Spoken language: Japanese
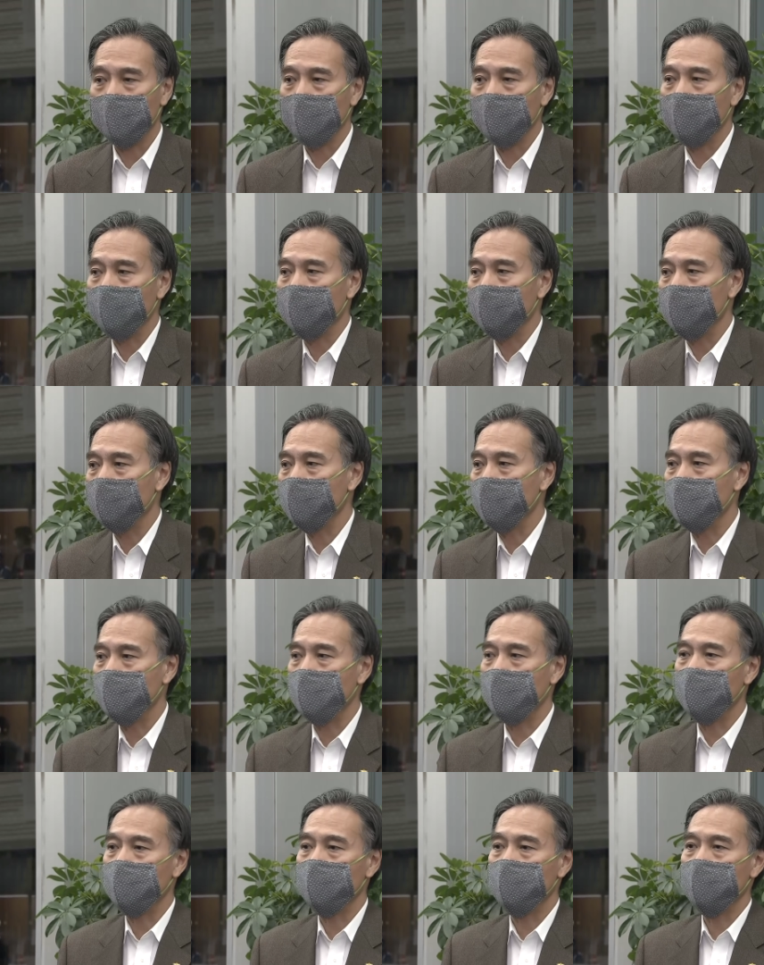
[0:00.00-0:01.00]
緊急
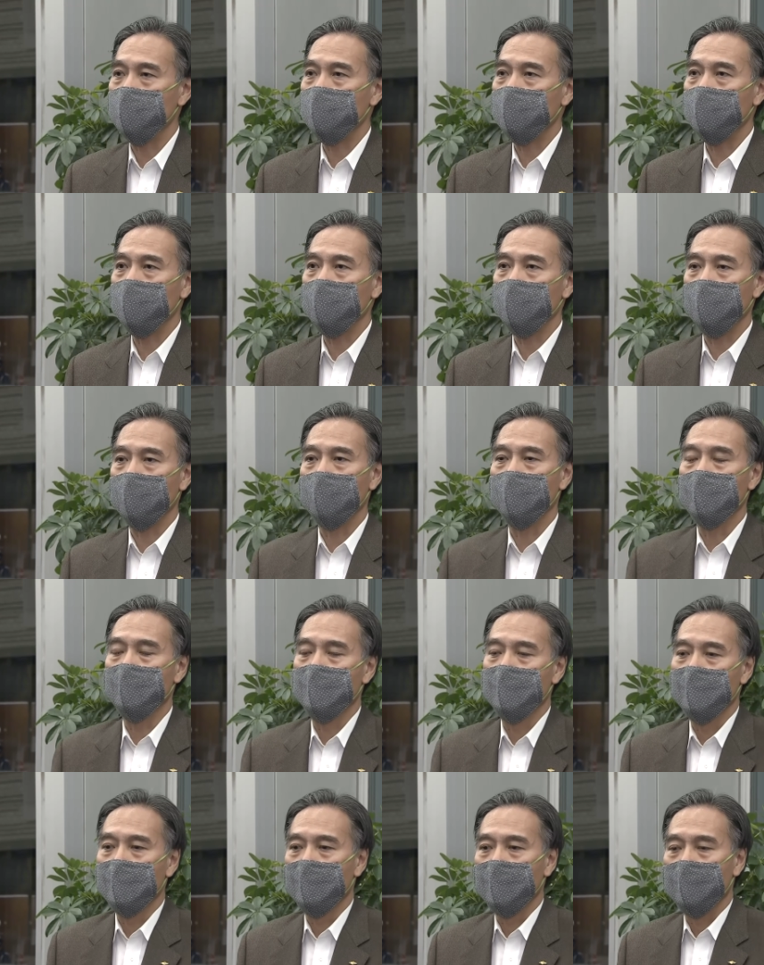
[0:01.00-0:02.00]
事態措置等に
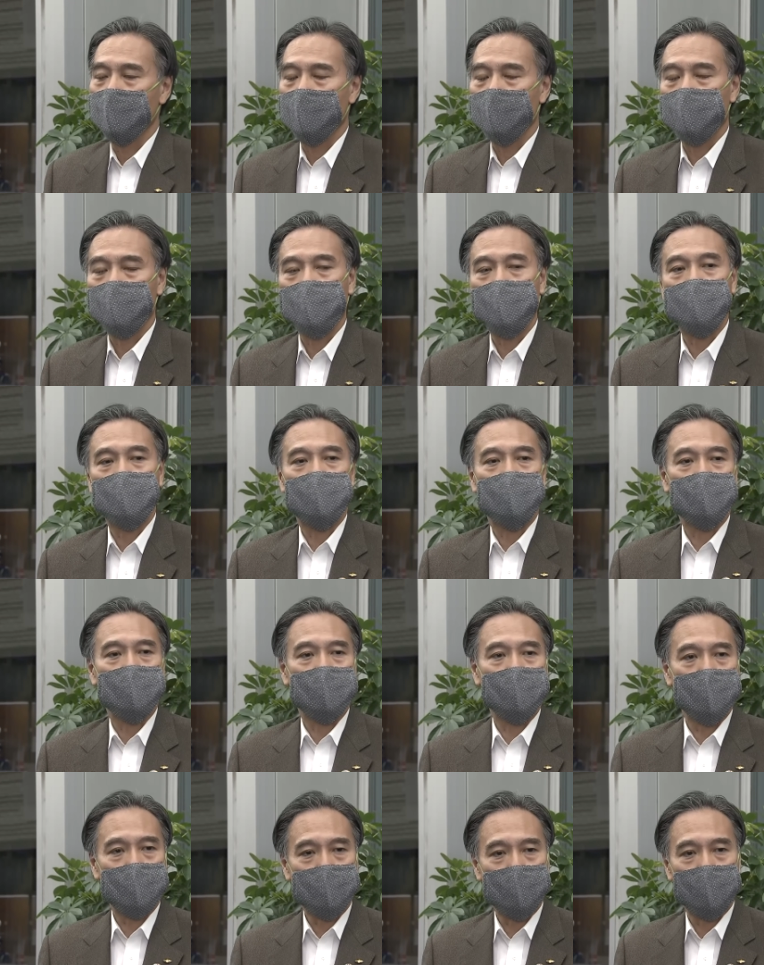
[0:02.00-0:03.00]
答えてい
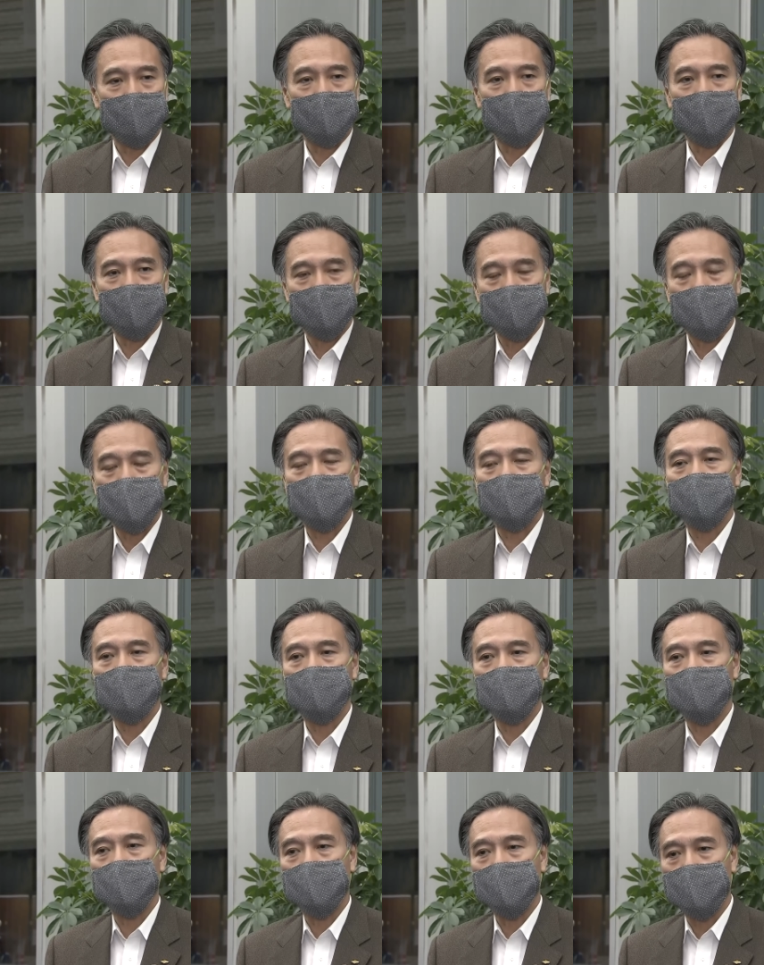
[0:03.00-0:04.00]
ただき、
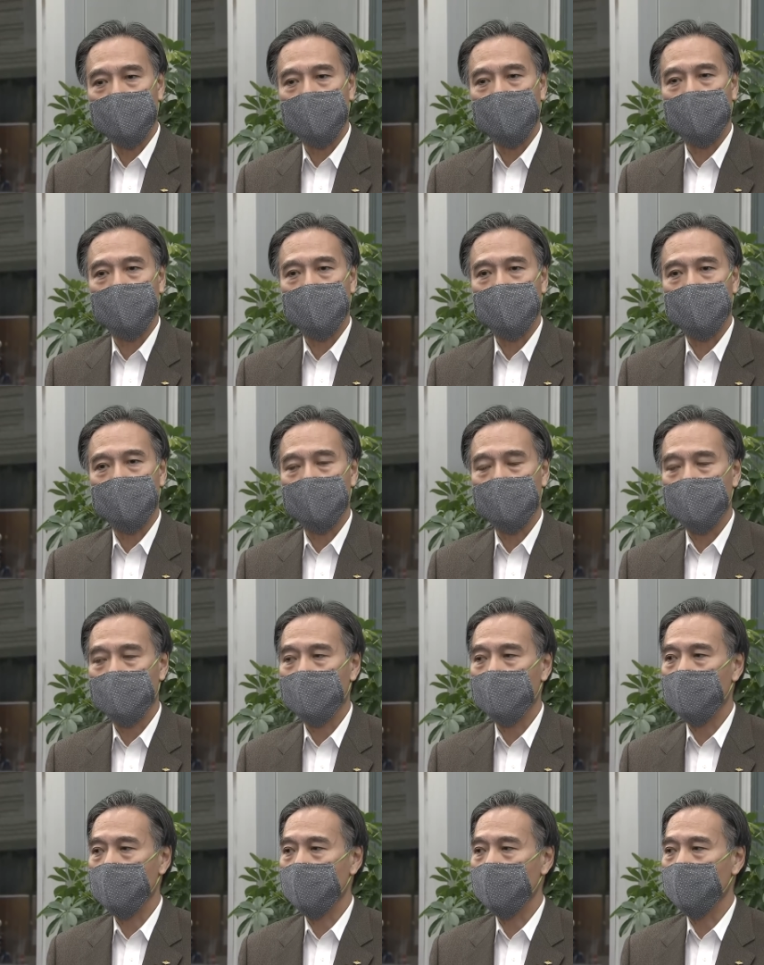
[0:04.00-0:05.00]
対応いただいた
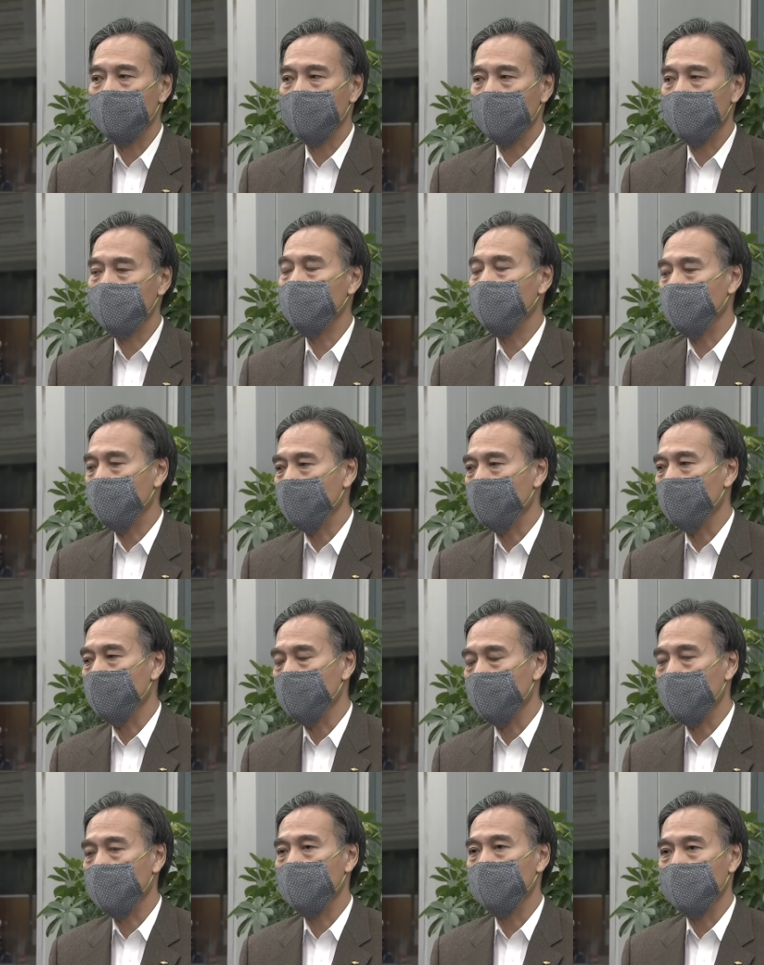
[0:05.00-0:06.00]
すべて
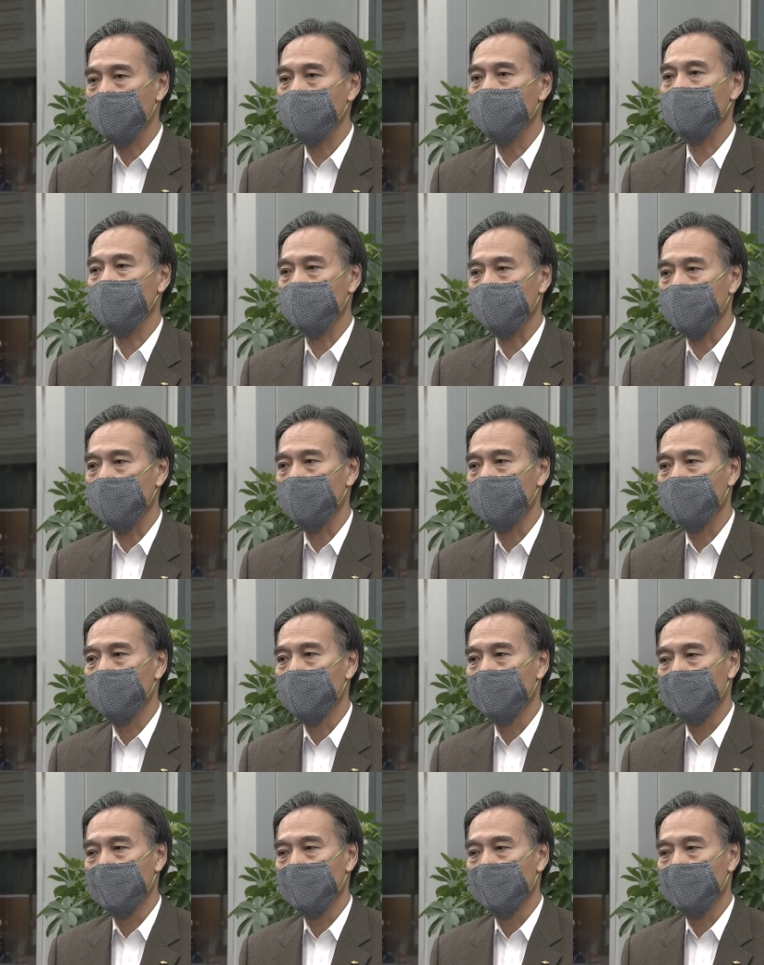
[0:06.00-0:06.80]
の県民の皆様、